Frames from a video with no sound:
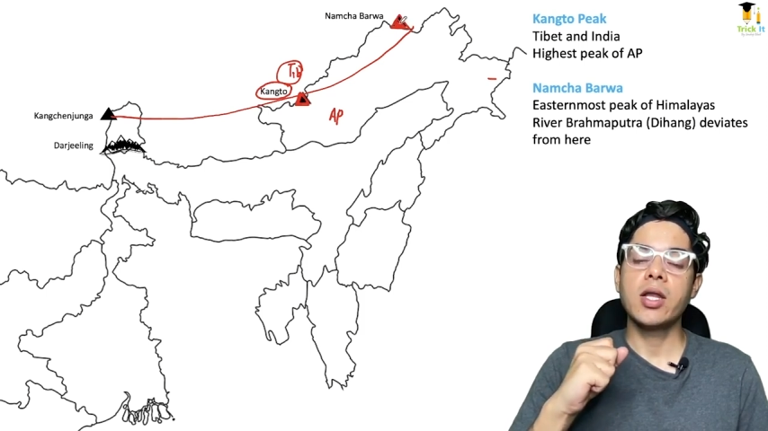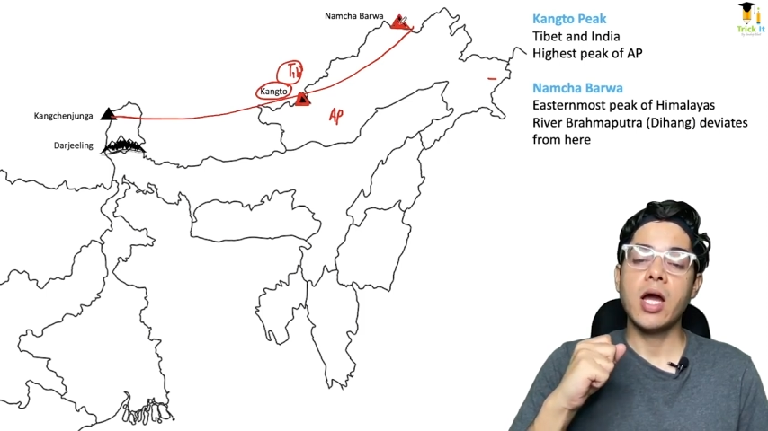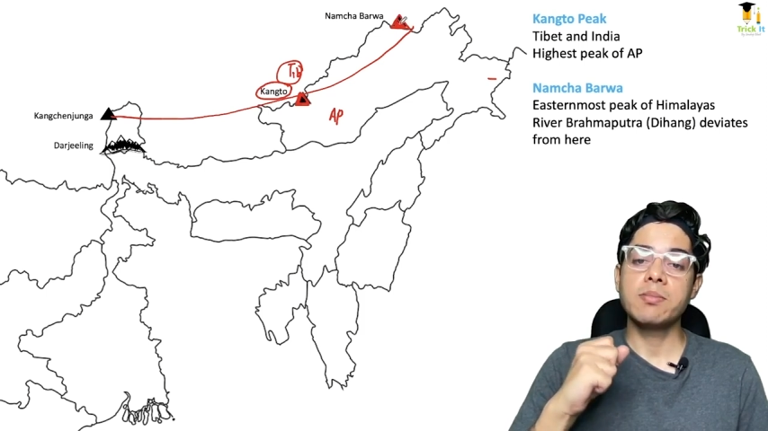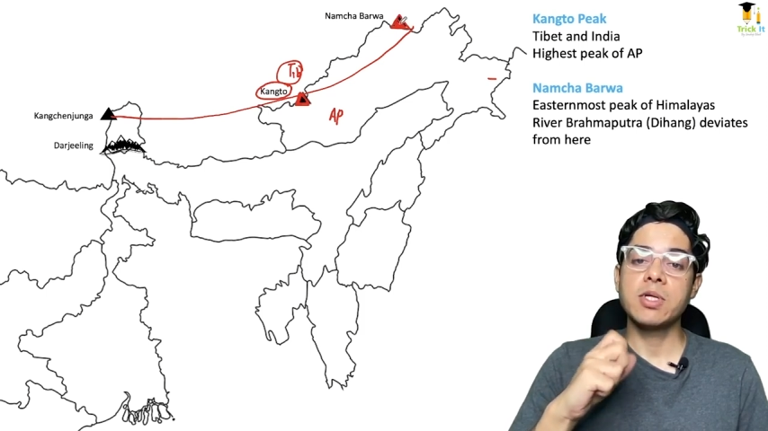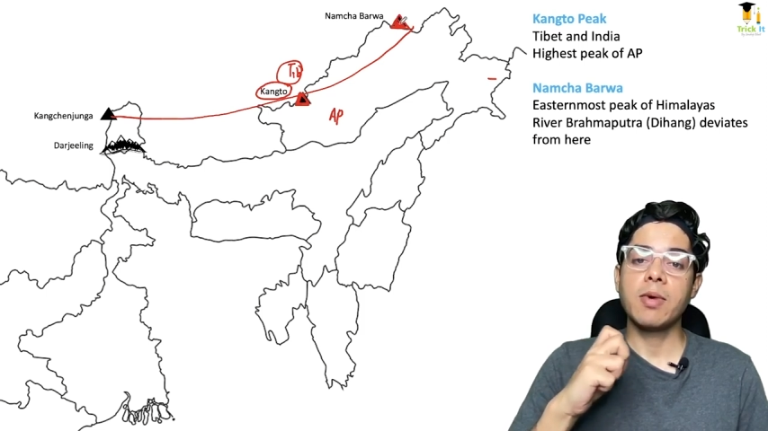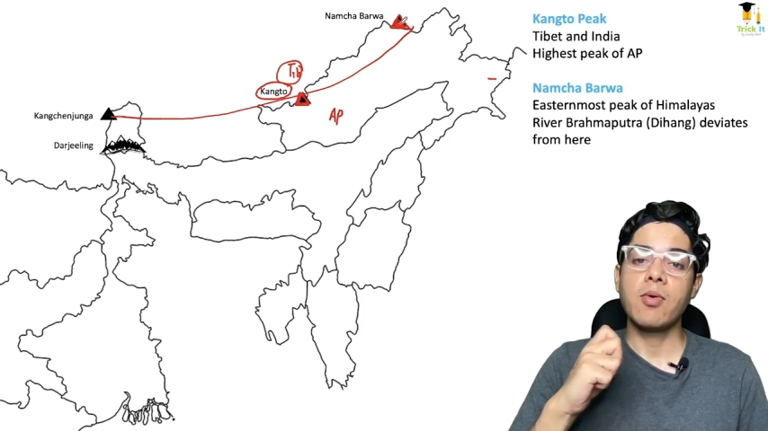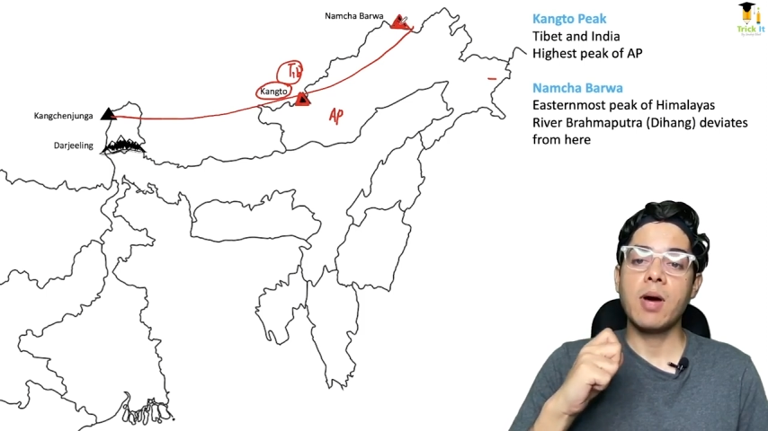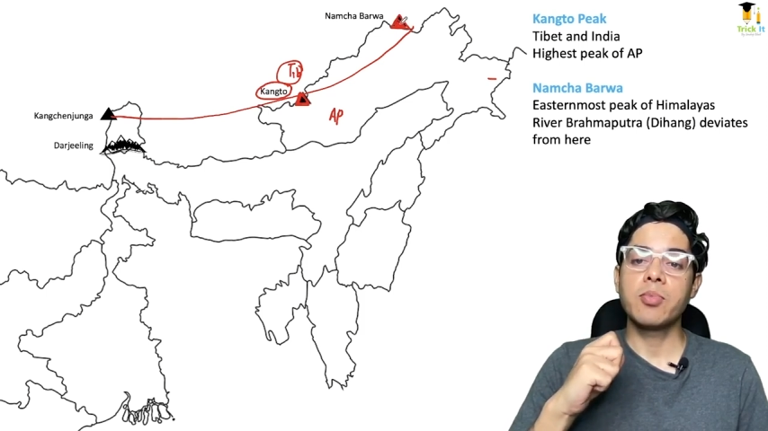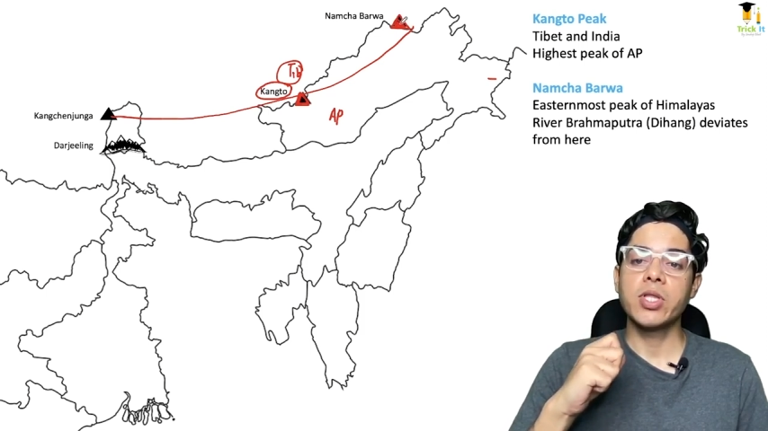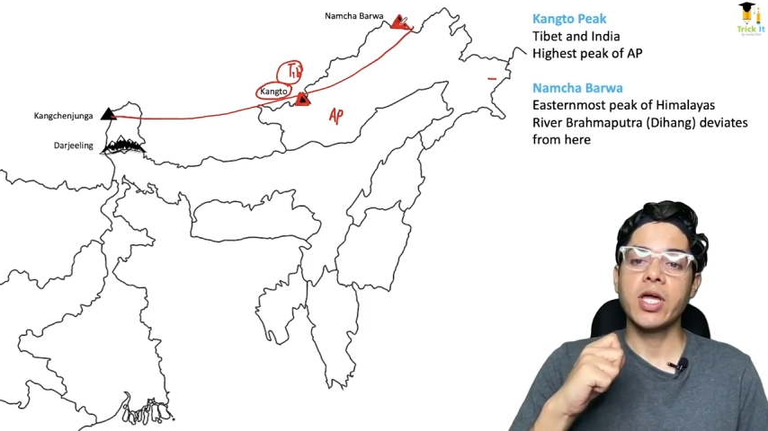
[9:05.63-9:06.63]
नामचा बरवा
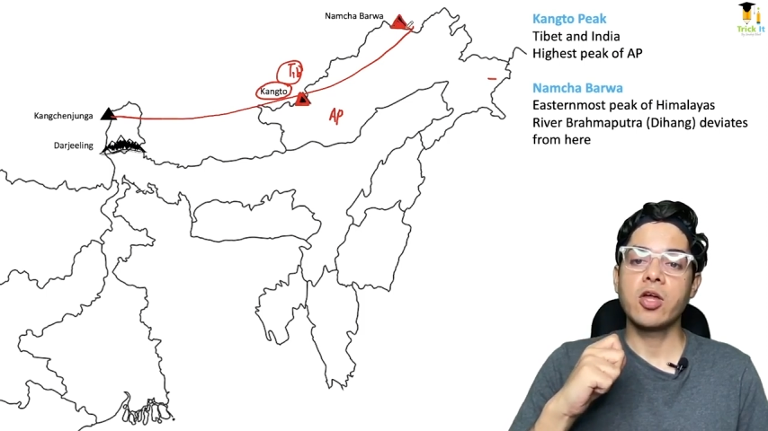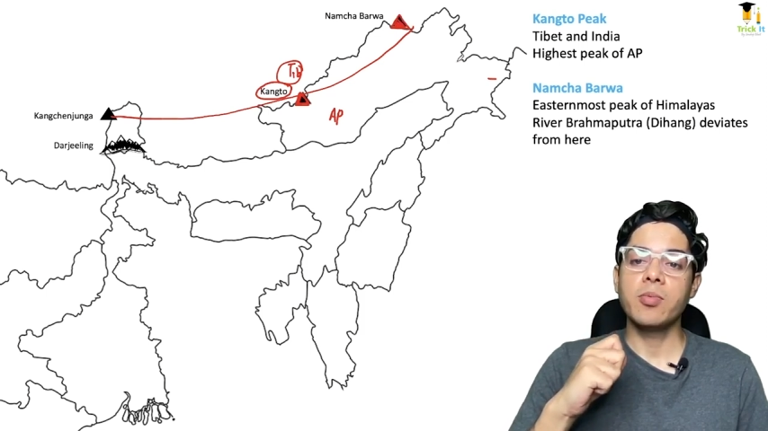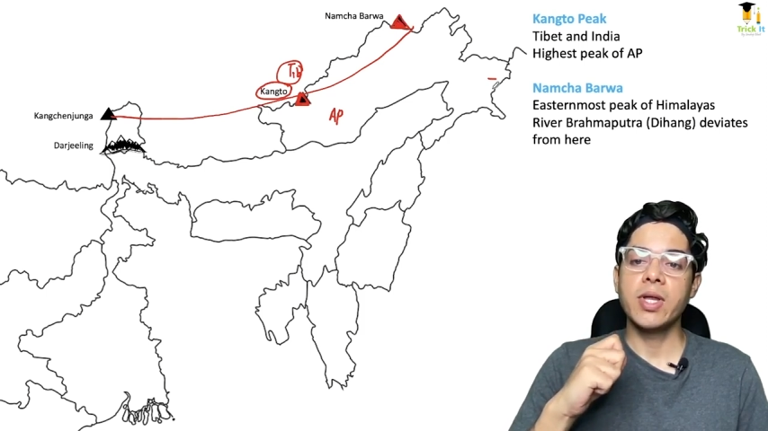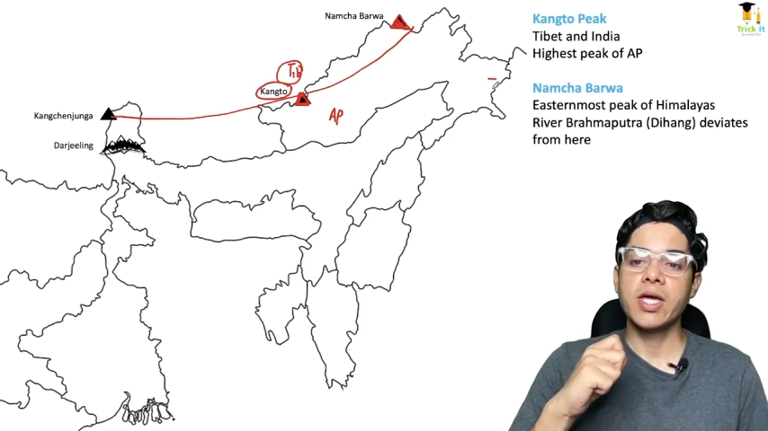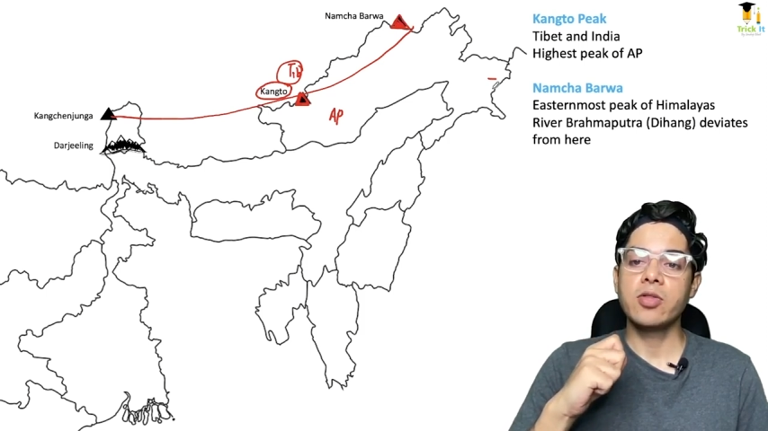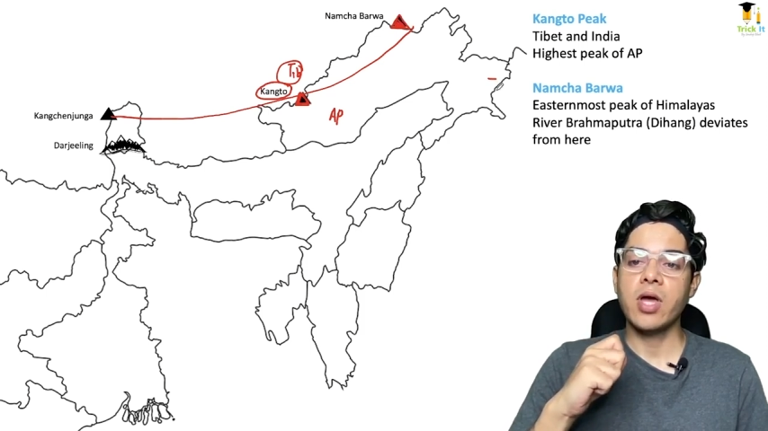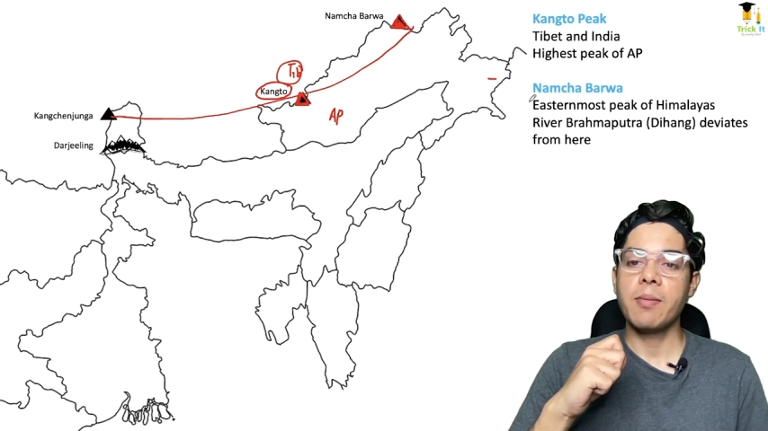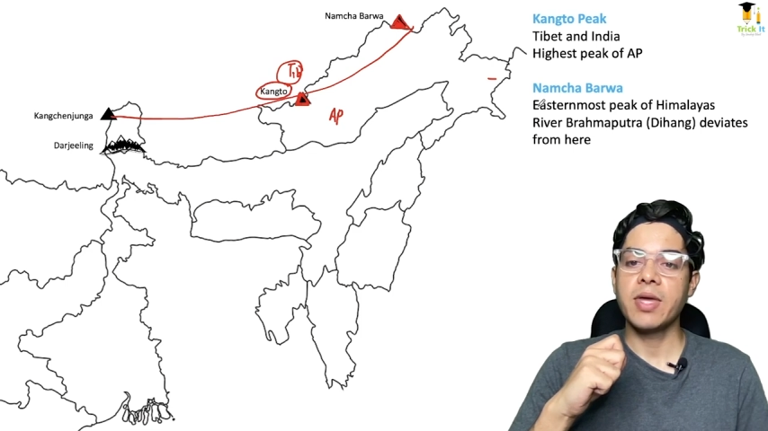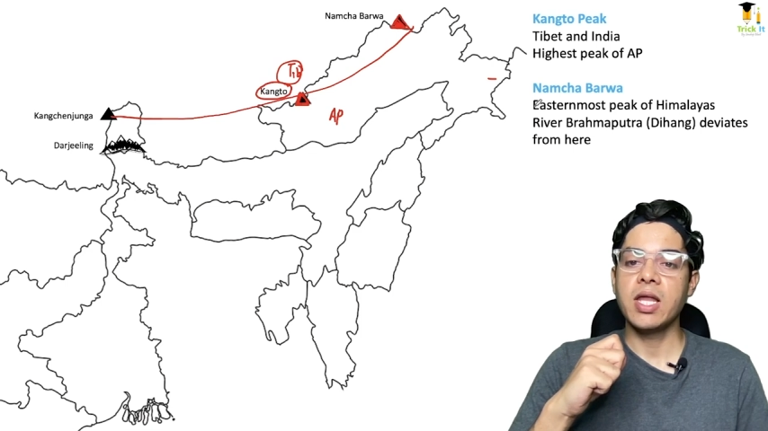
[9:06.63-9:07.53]
आपको देखने को मिलेगी तो यहां पे